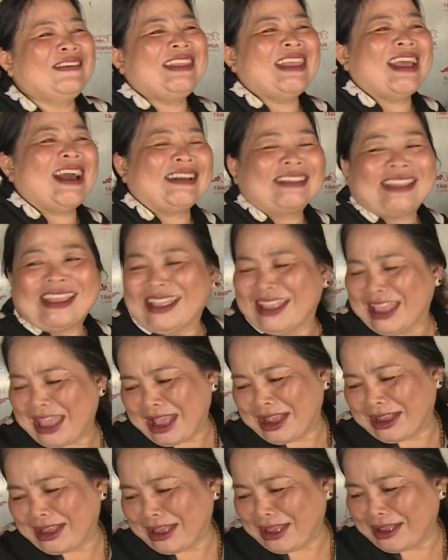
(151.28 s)
bây giờ thì
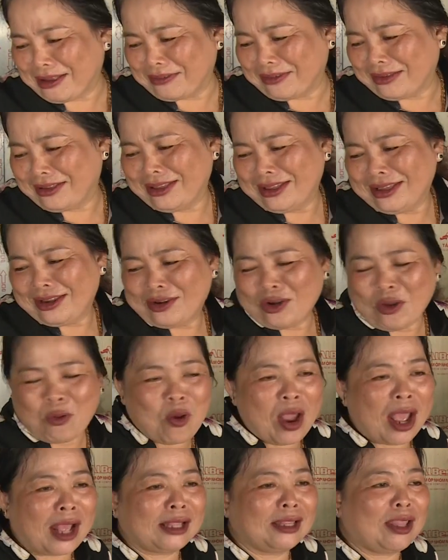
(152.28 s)
à, à, đủ
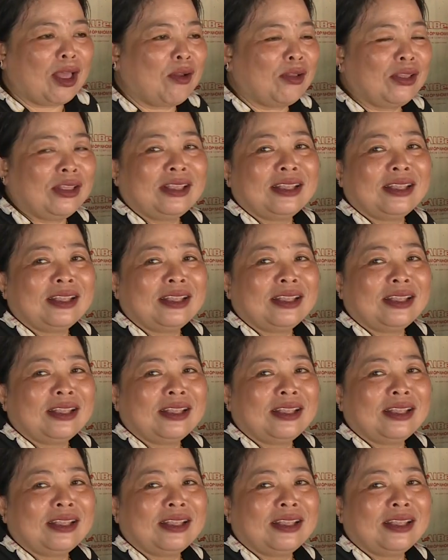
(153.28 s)
ăn thôi